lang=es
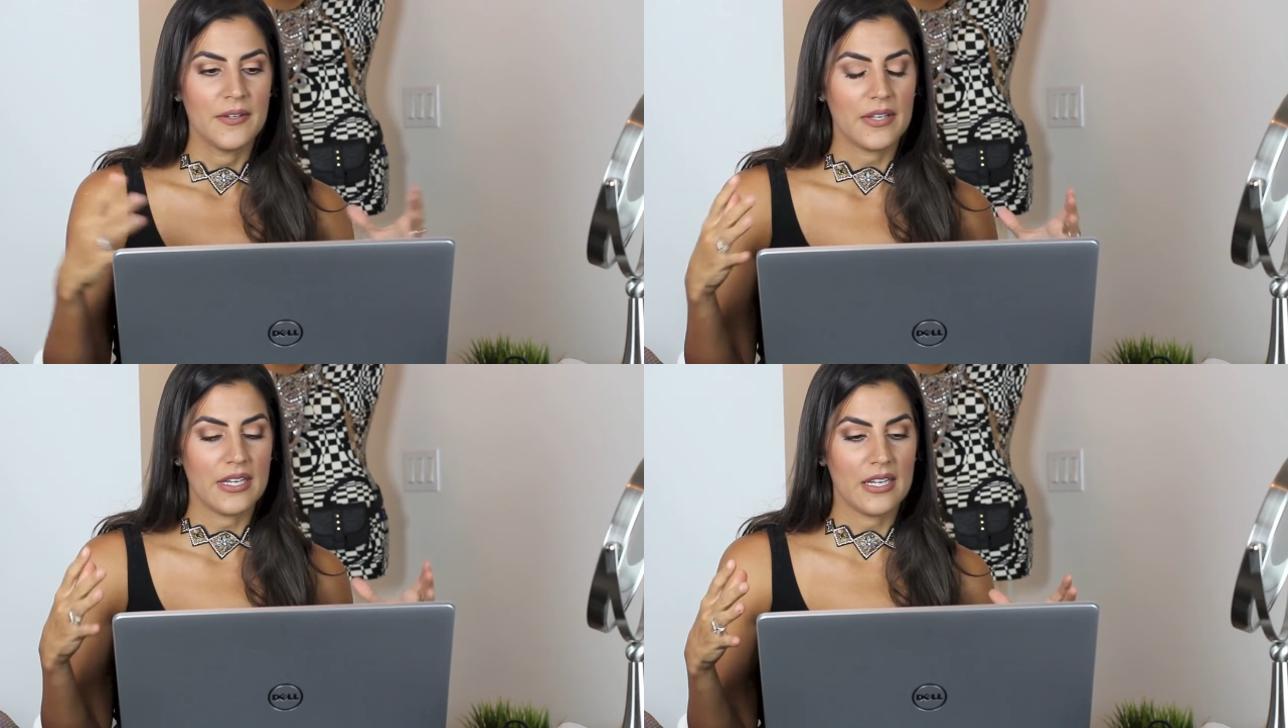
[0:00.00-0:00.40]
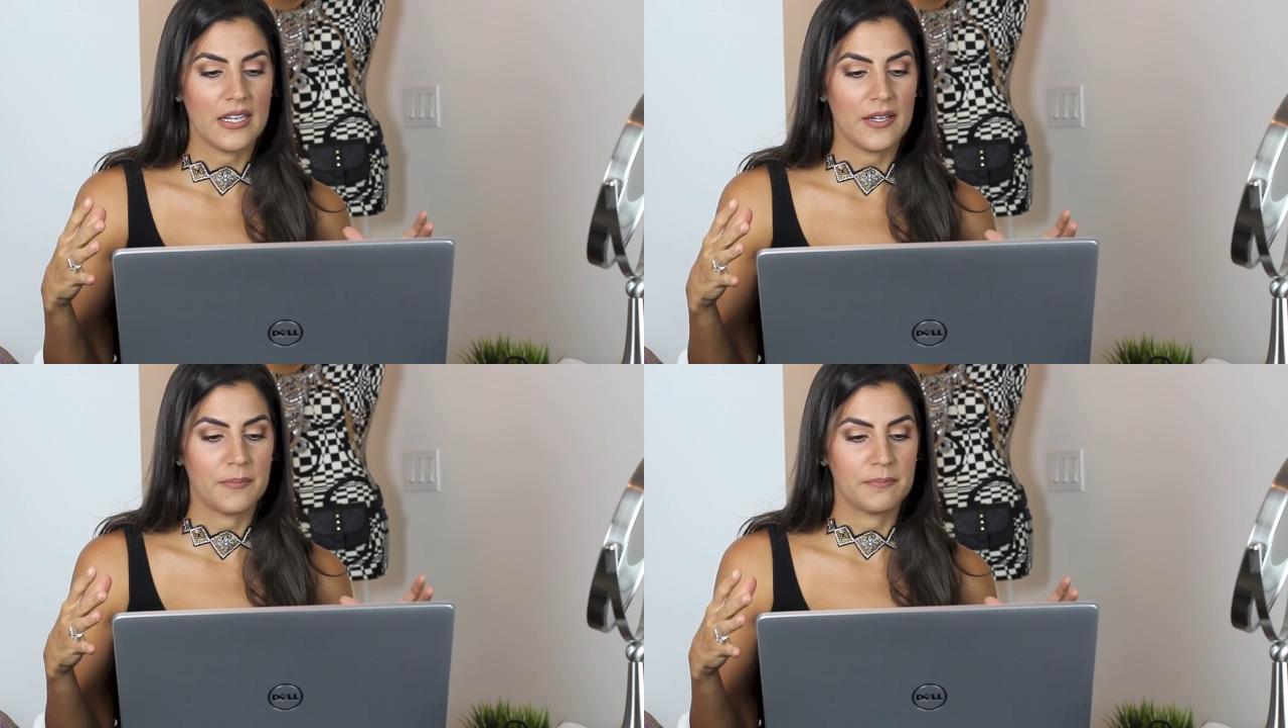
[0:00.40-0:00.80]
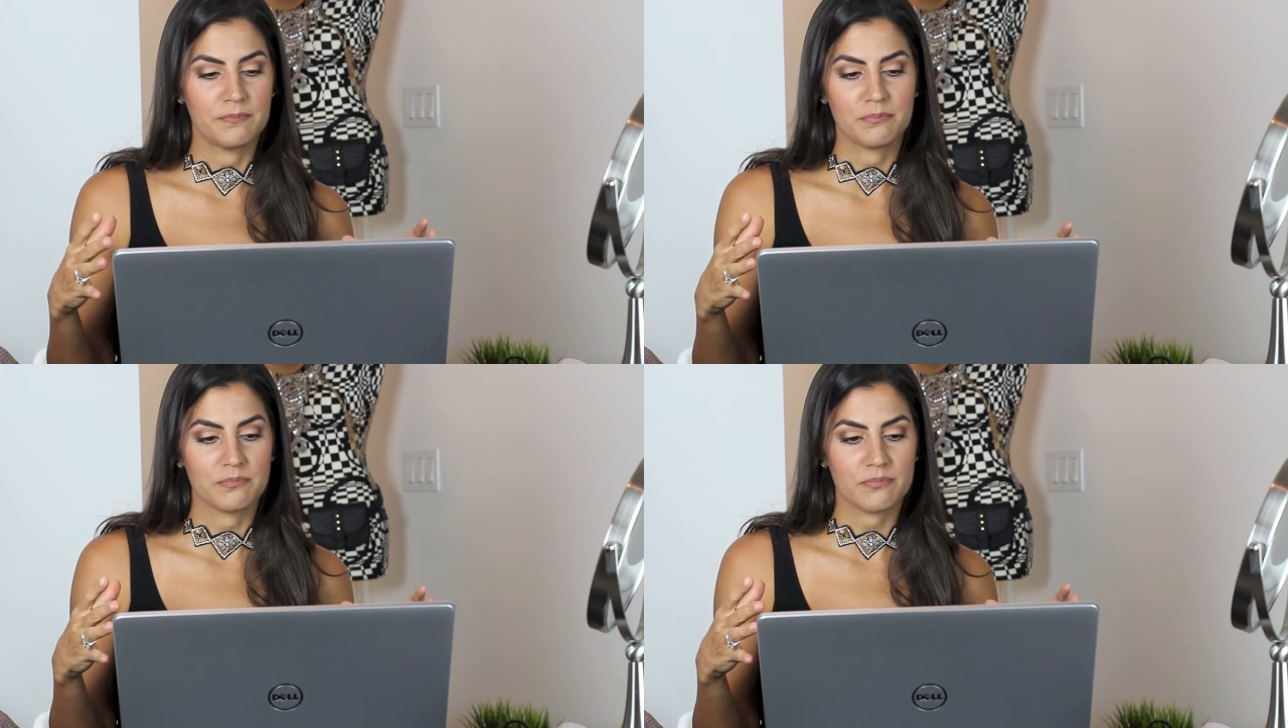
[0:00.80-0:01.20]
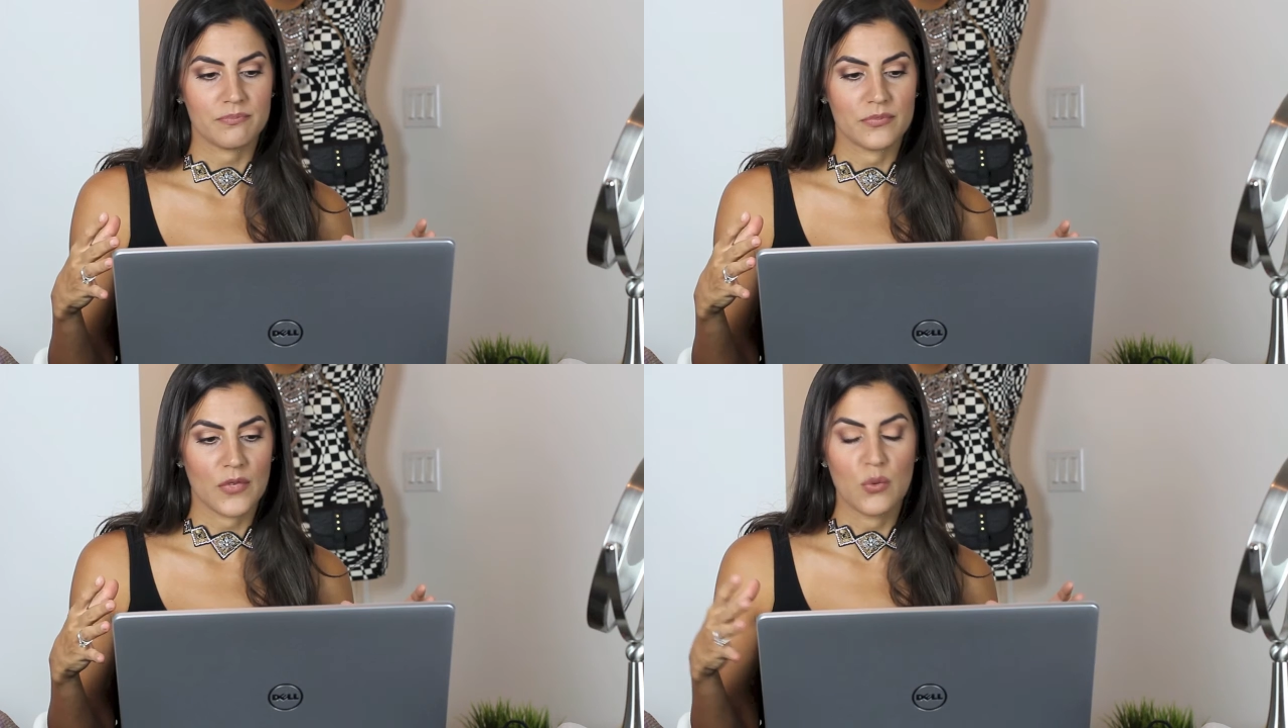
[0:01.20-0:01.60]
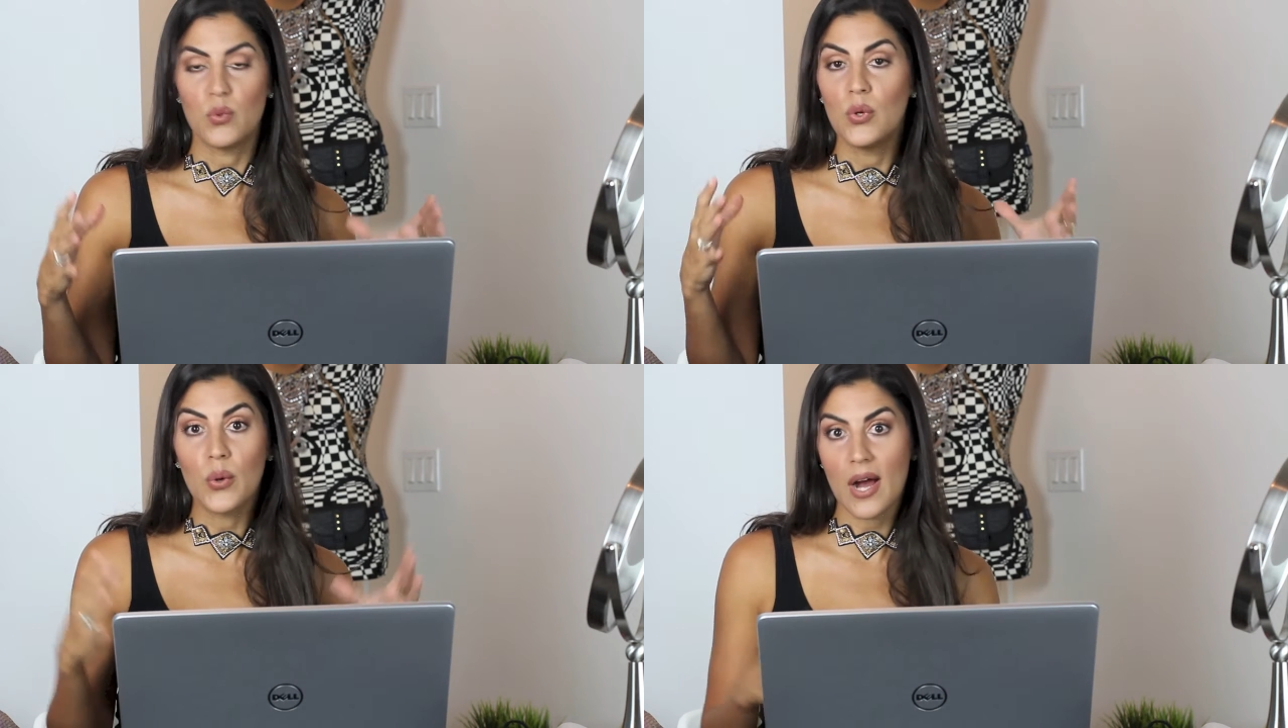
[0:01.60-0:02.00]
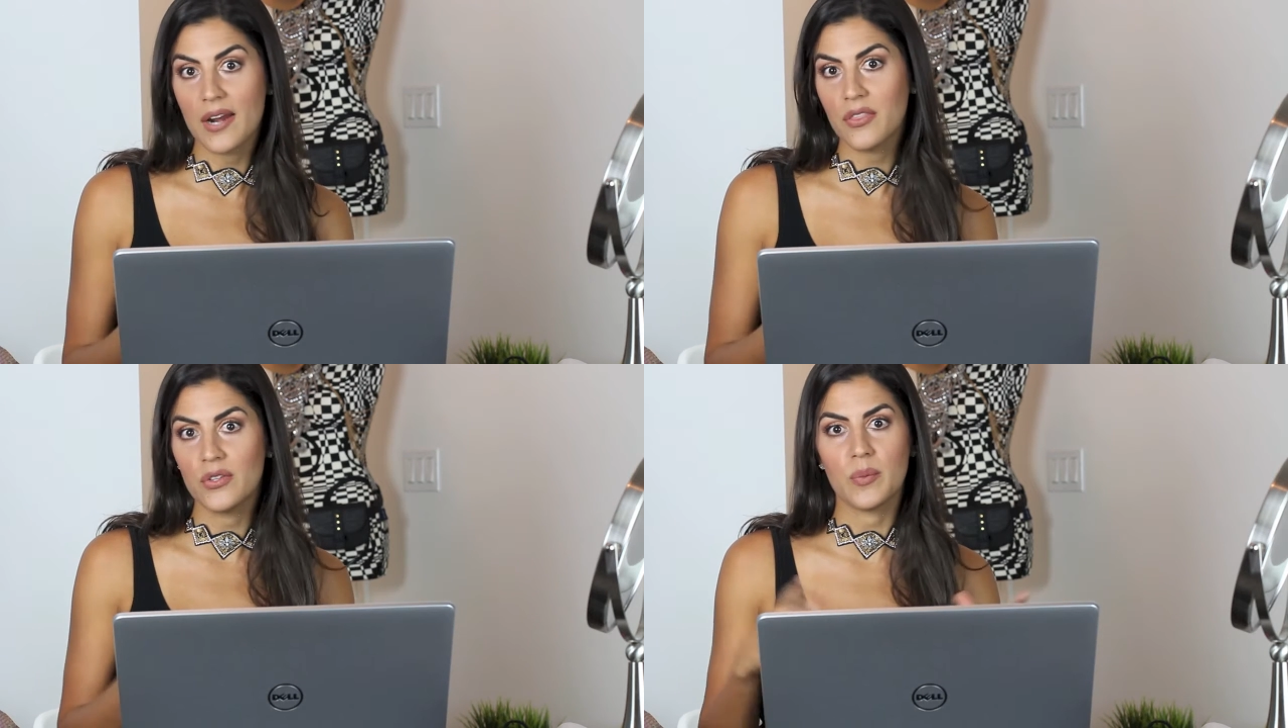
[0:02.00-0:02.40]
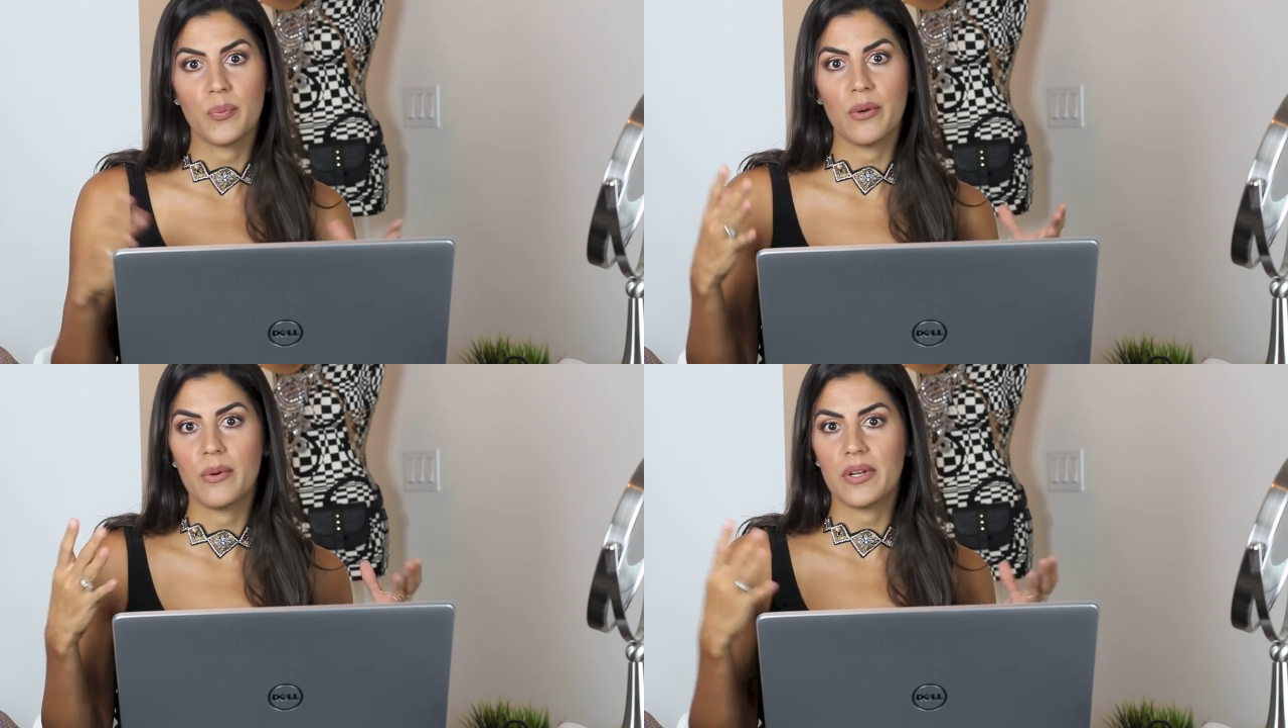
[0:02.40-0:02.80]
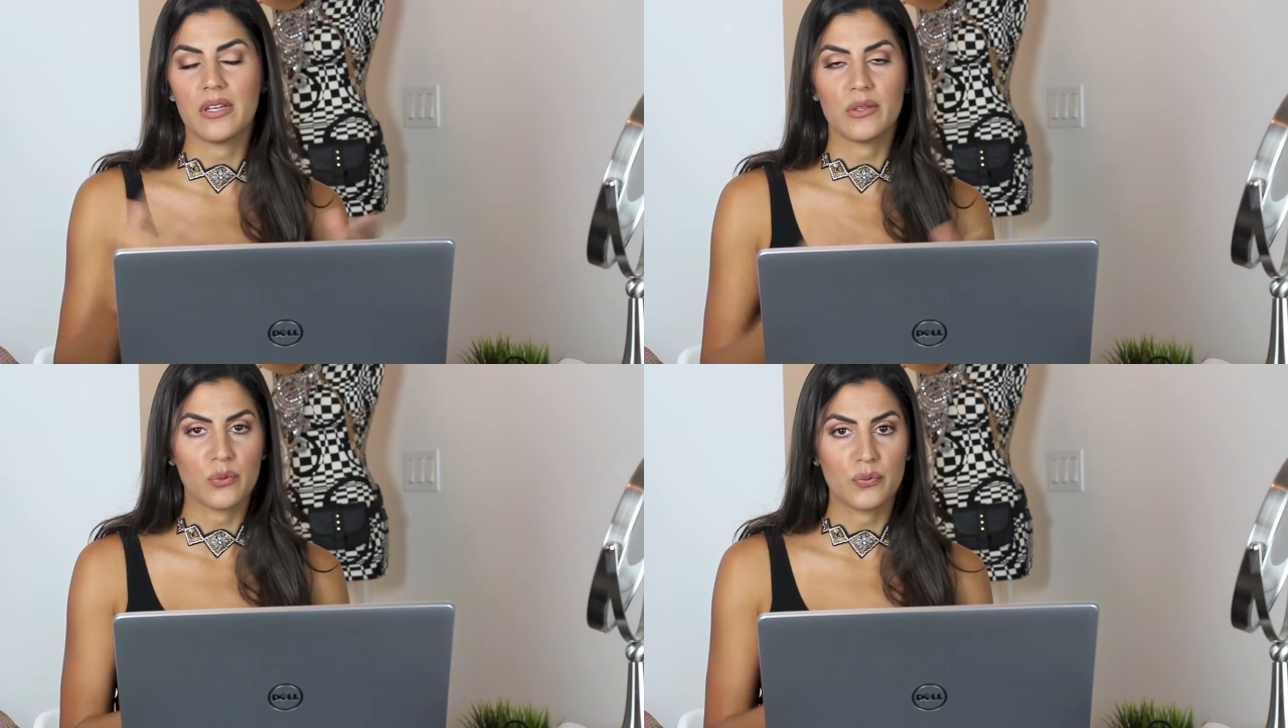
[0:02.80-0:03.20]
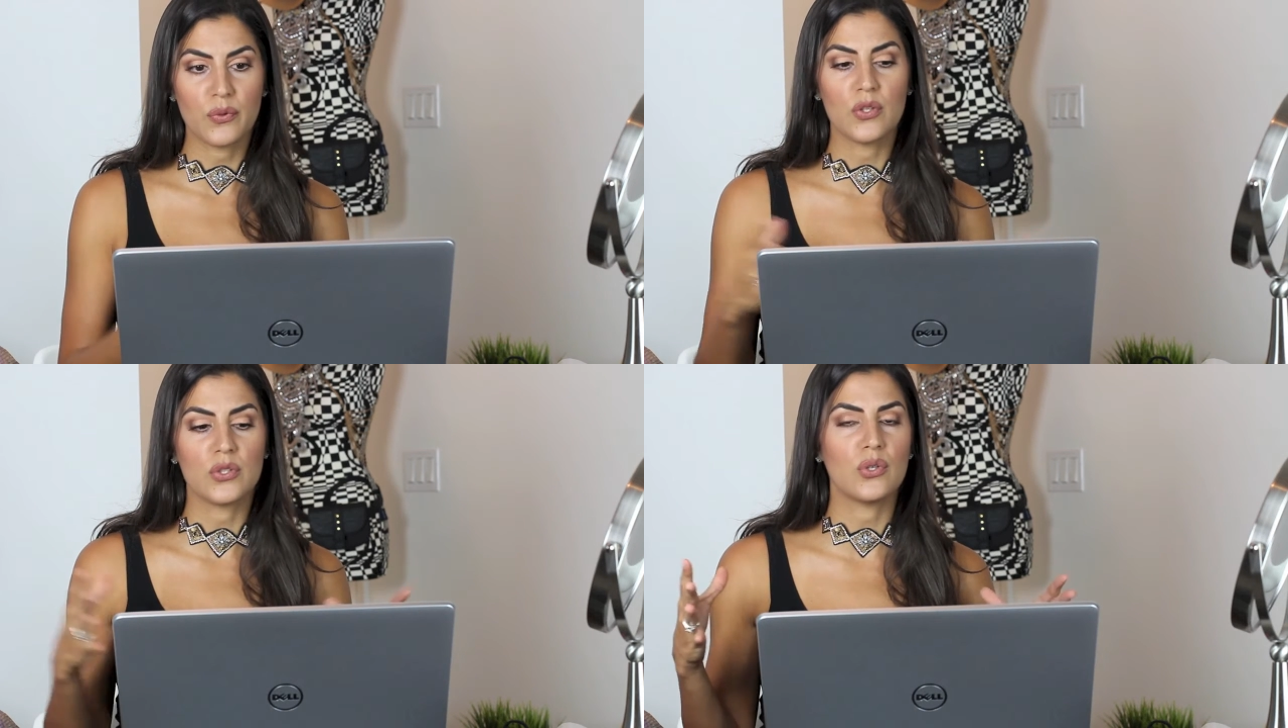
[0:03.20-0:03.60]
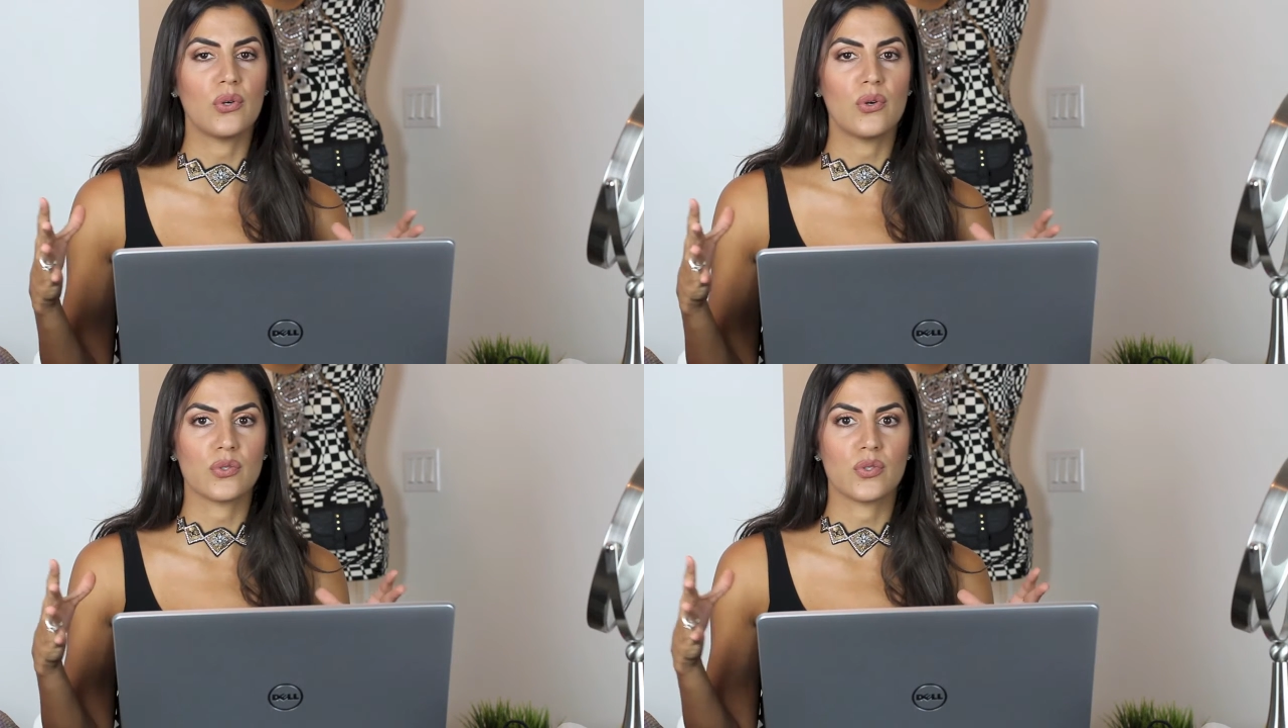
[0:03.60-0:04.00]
Em, un lugar donde puedes guardar tus fotos,